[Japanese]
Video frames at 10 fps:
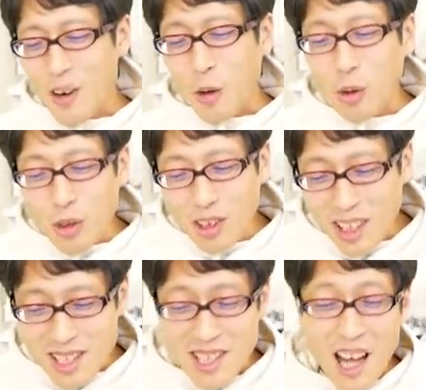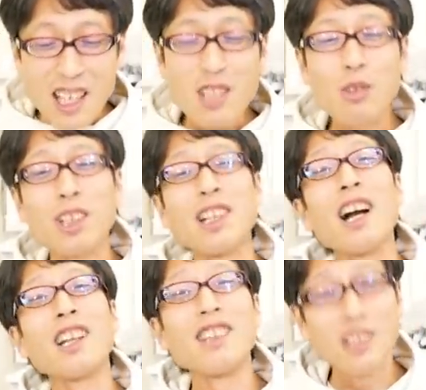この人たち何と
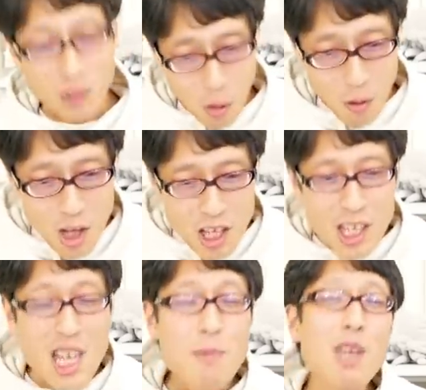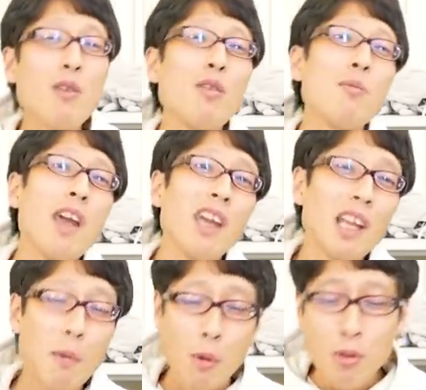戦ってるの、意味不明
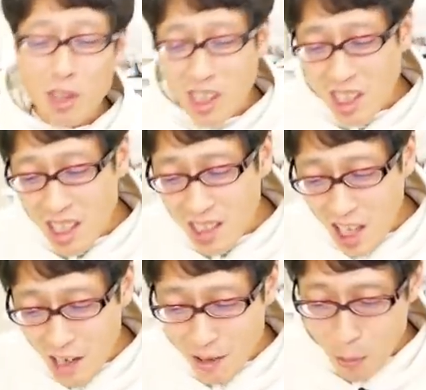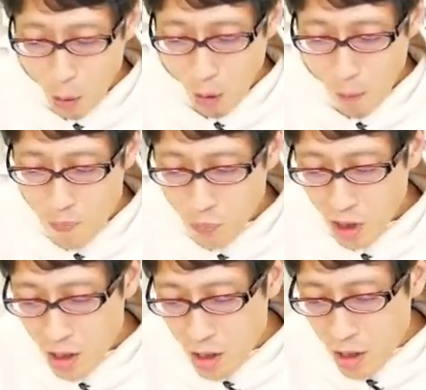だもん。腹筋痛いわも
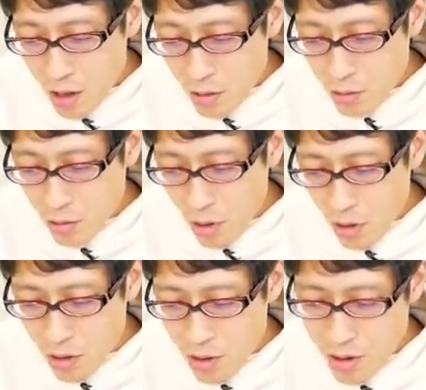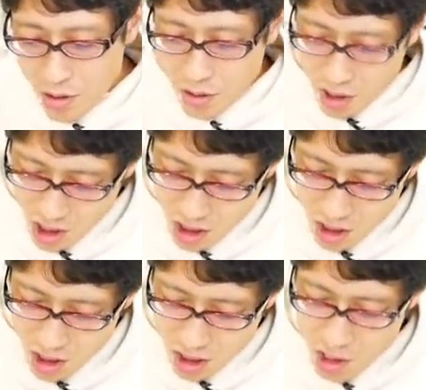う。宇野重
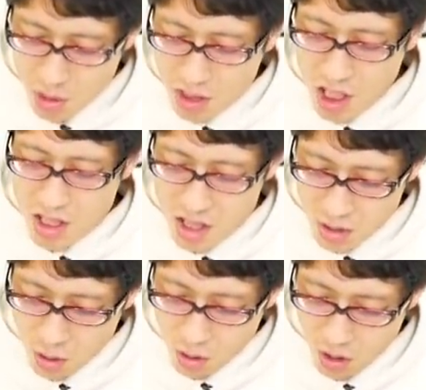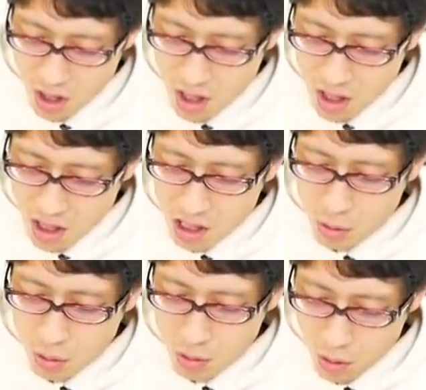機日本政治思想、加
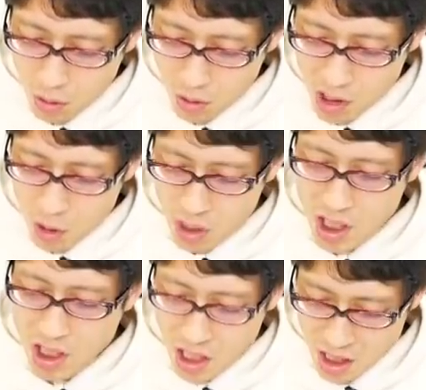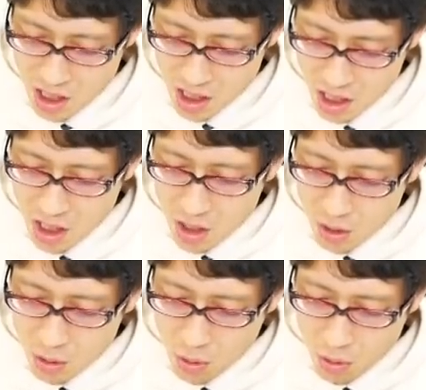藤陽子日本近代史、
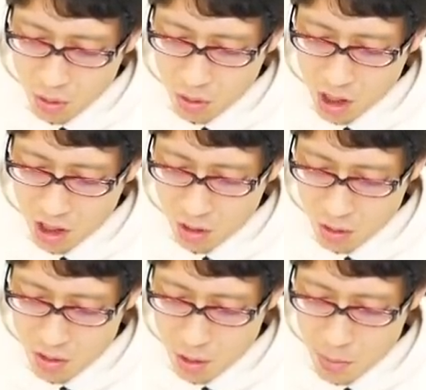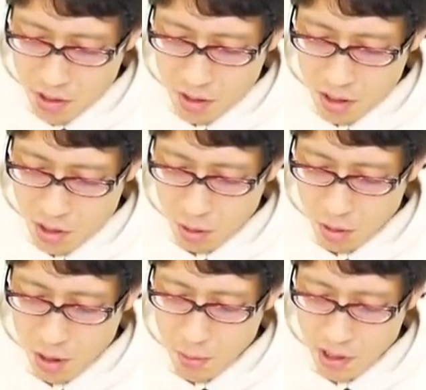東京大学教授はメッセージを
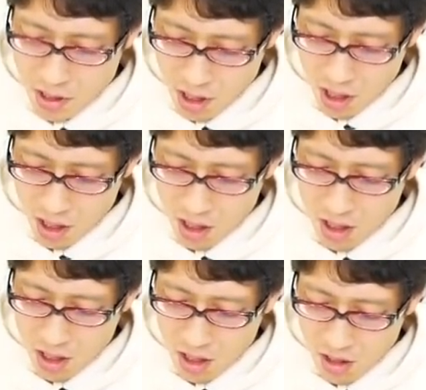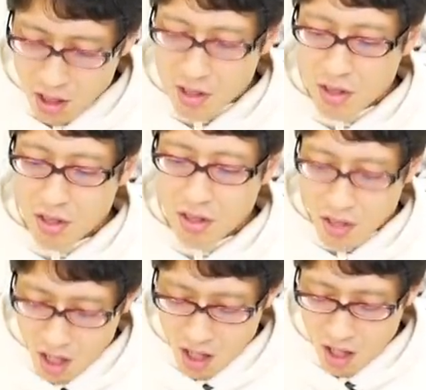寄せましたで
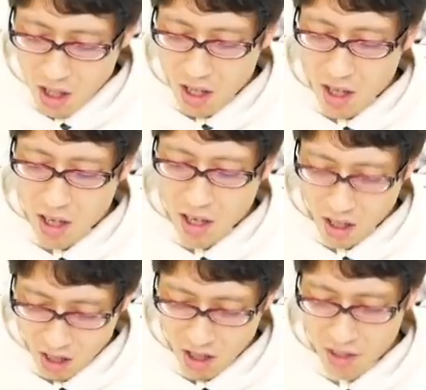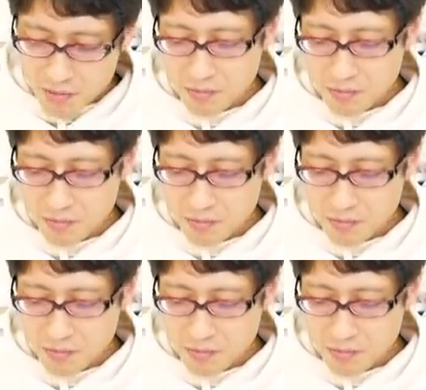すって。はい。